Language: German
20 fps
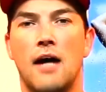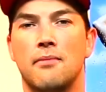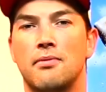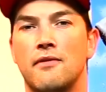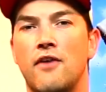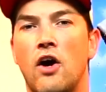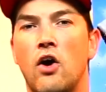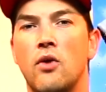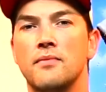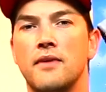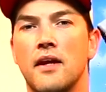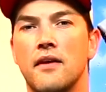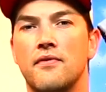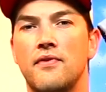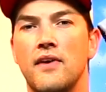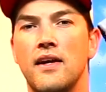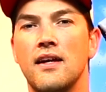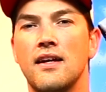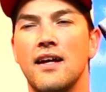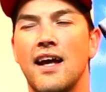Aber warum
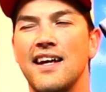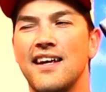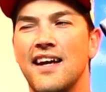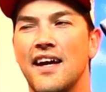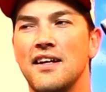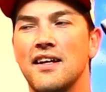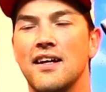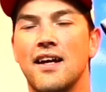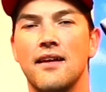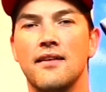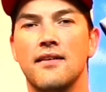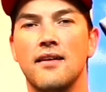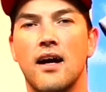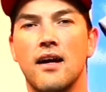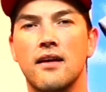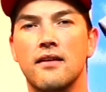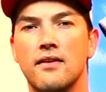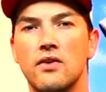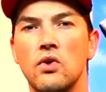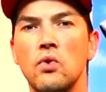deswegen gleich eine ganze
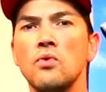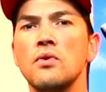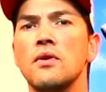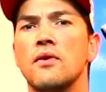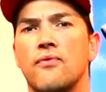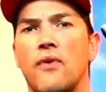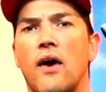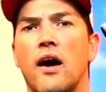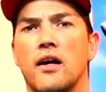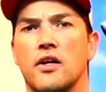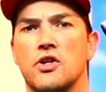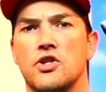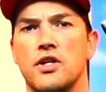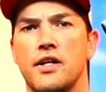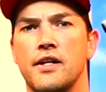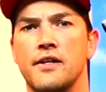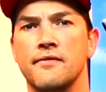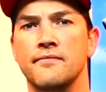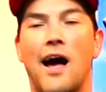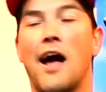Aktion in Frage
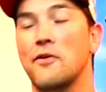stellen?